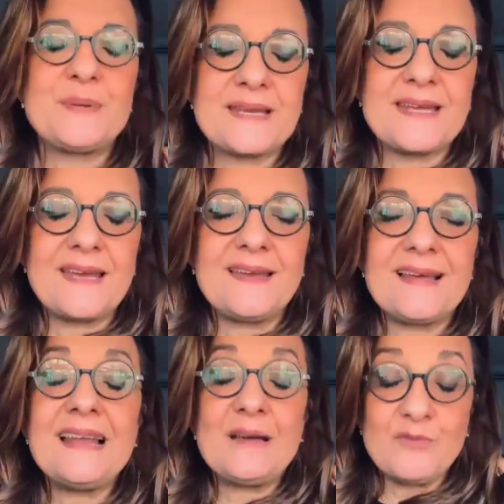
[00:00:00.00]

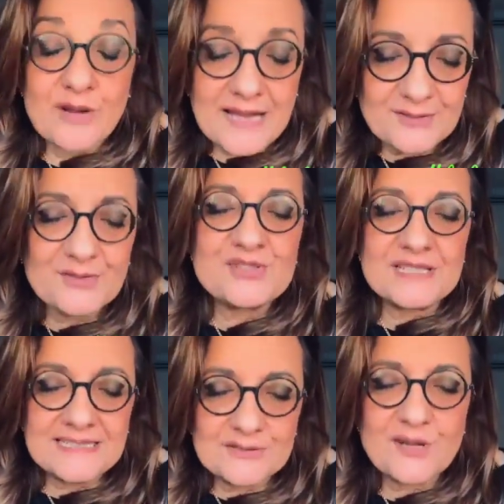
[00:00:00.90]
perché l'avvocato
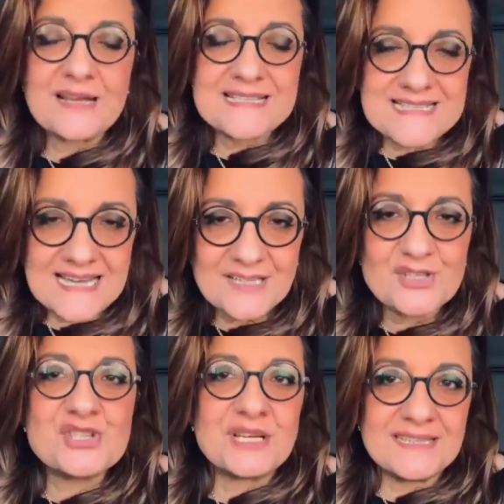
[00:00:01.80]
Gianettore Gassani
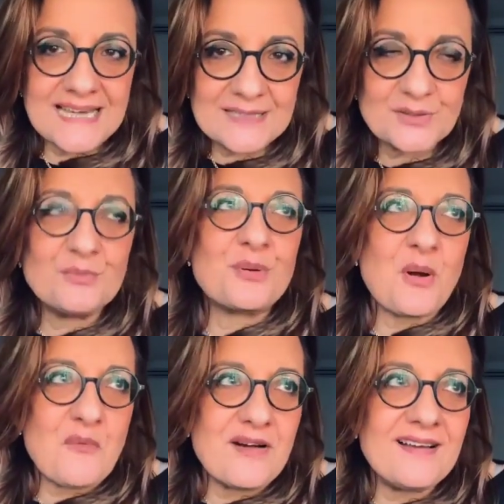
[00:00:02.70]
ci ha dato
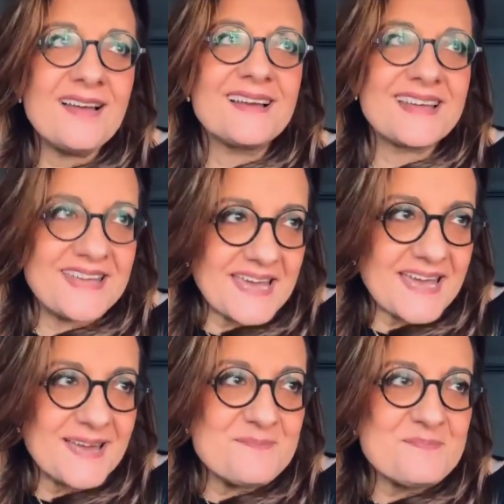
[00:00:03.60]
prova
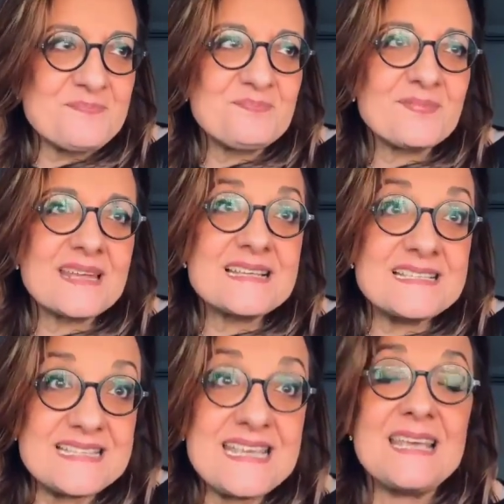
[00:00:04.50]
che
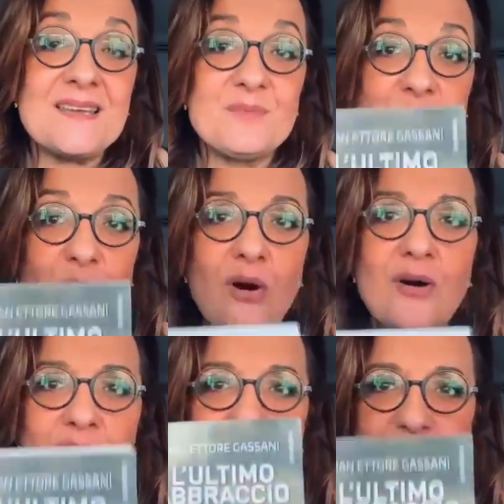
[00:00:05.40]
si
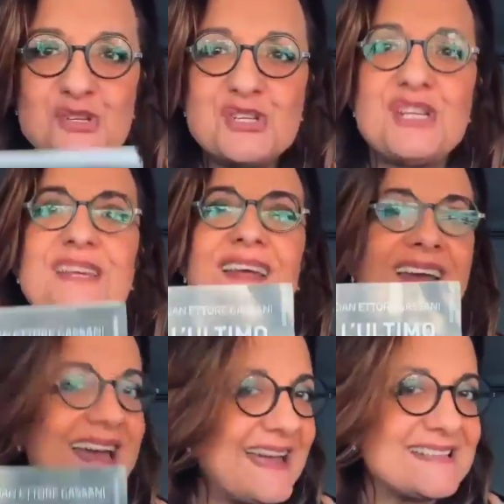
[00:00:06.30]
può
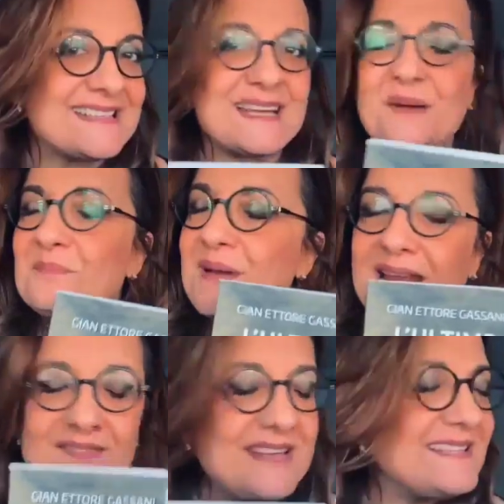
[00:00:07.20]
riuscire a essere
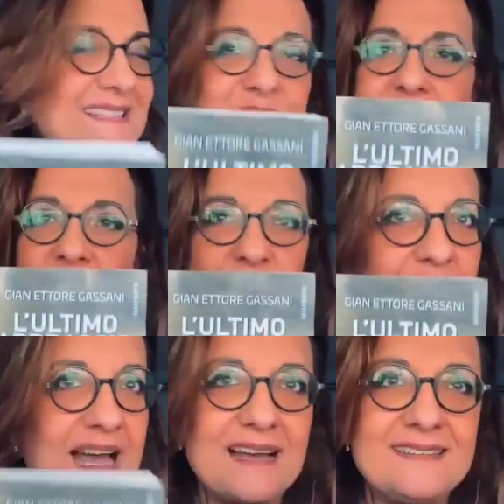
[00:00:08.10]
bravissimi
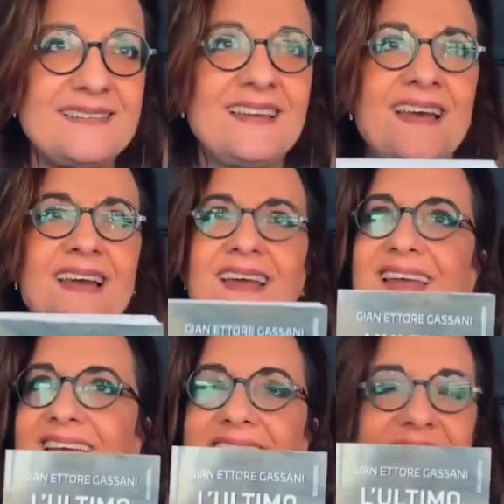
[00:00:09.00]
avvocati
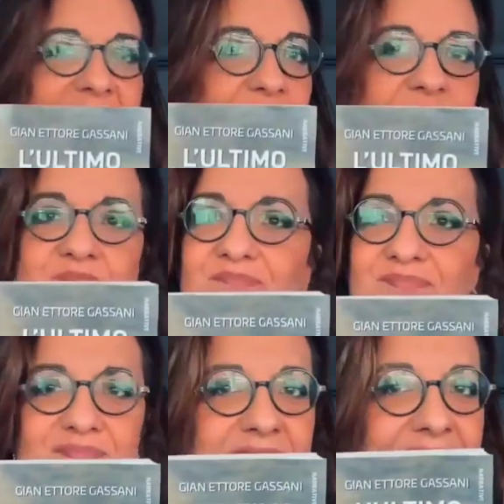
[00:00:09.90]
e,
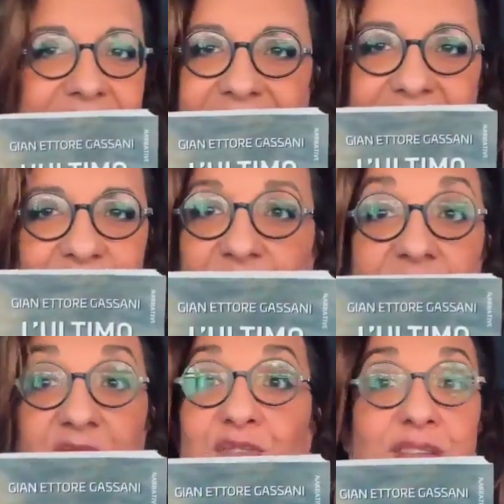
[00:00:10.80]
e nello
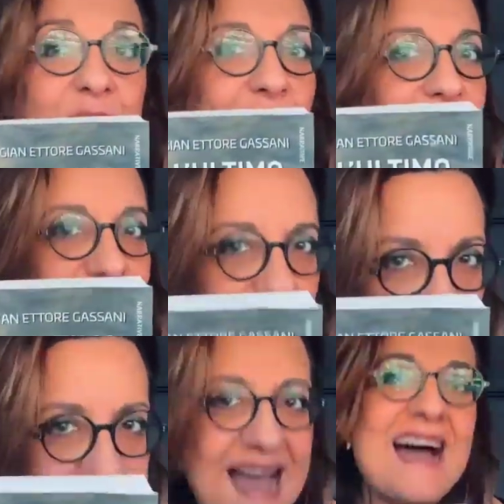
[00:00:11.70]
stesso tempo
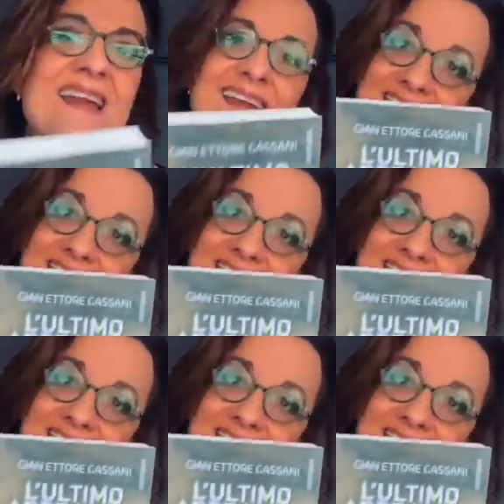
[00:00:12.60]
trovare